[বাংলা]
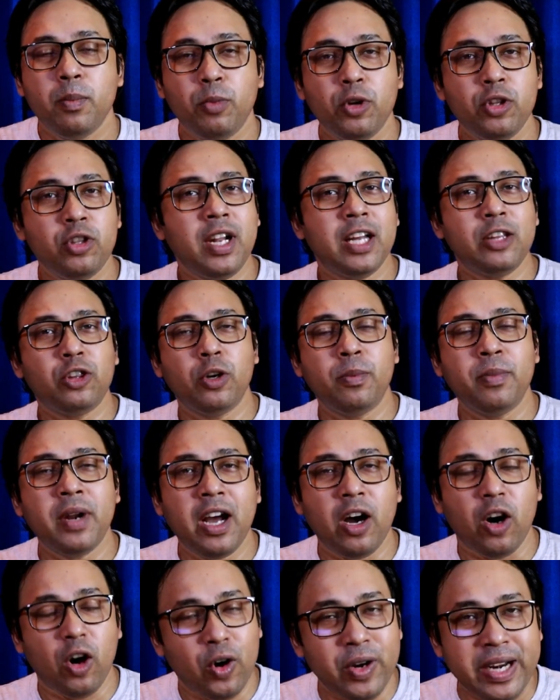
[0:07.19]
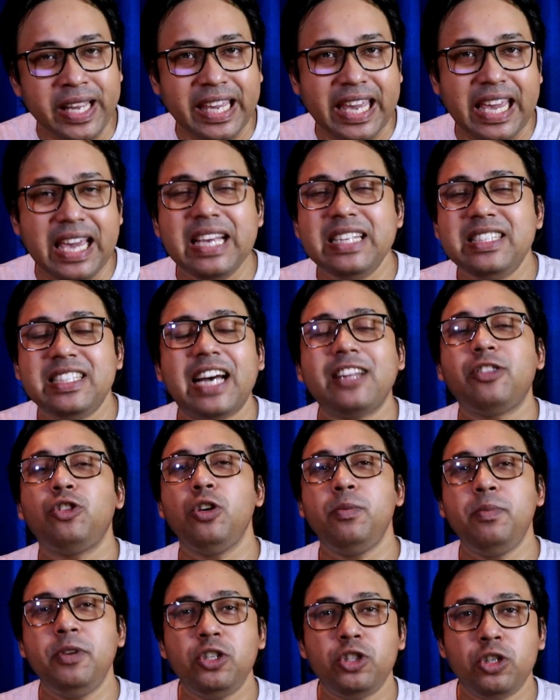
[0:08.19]
বন্ধুরা তোমরা অনেকেই
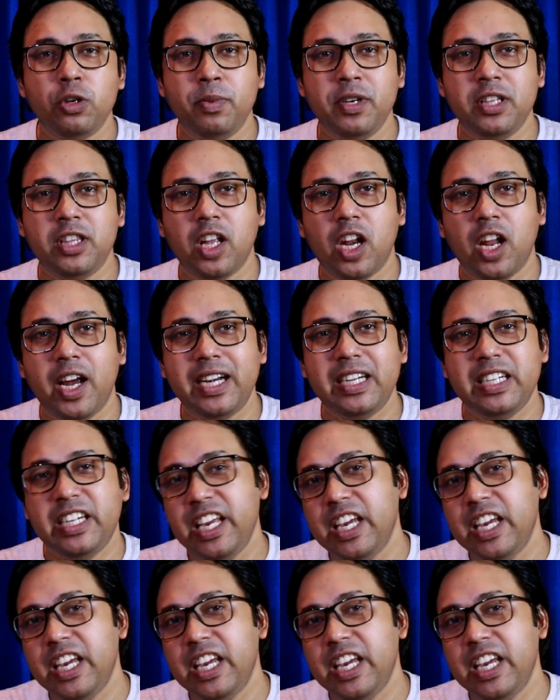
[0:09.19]
জাতীয় বিশ্ববিদ্যালয়ের